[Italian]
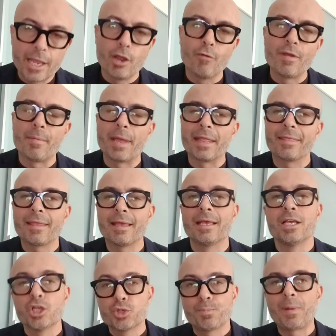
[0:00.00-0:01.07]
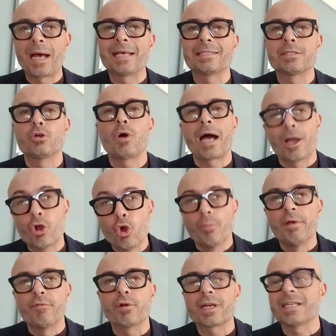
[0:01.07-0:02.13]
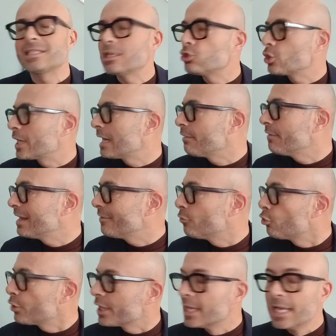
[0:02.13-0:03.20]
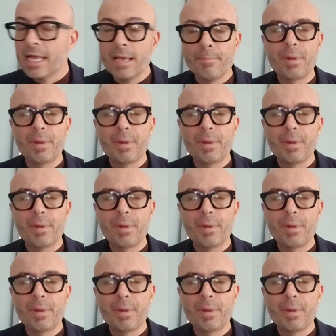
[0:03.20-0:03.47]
e ovviamente spazio a come vorreste giocarvela voi.